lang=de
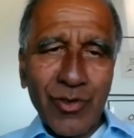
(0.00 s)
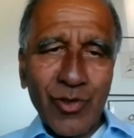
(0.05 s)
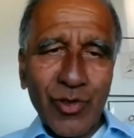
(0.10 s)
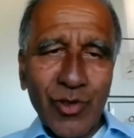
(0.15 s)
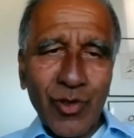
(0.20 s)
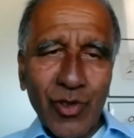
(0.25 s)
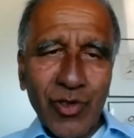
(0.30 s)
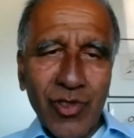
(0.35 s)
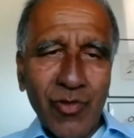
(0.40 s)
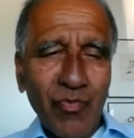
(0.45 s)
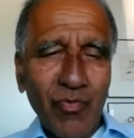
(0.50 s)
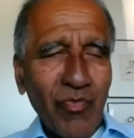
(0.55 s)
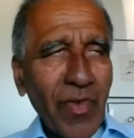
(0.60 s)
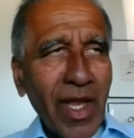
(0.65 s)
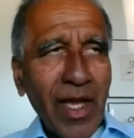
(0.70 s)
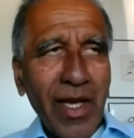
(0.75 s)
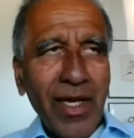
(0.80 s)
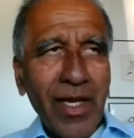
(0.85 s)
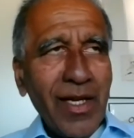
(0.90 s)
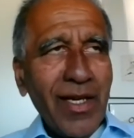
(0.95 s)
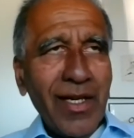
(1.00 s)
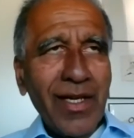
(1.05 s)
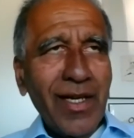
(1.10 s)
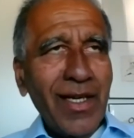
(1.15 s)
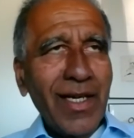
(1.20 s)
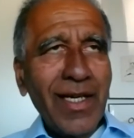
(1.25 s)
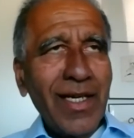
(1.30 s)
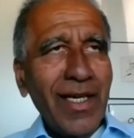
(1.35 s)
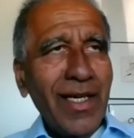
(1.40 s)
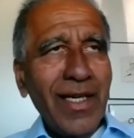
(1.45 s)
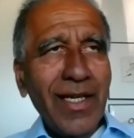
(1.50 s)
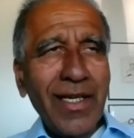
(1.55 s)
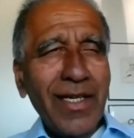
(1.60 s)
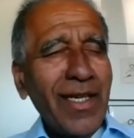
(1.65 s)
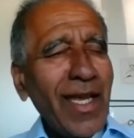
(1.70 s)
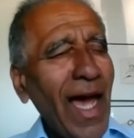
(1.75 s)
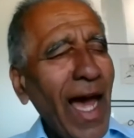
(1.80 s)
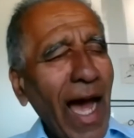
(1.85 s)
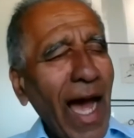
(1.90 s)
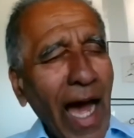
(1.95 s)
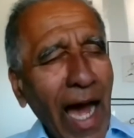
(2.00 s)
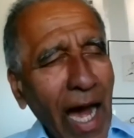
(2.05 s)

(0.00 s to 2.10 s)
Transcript: zu nutzen, äh, der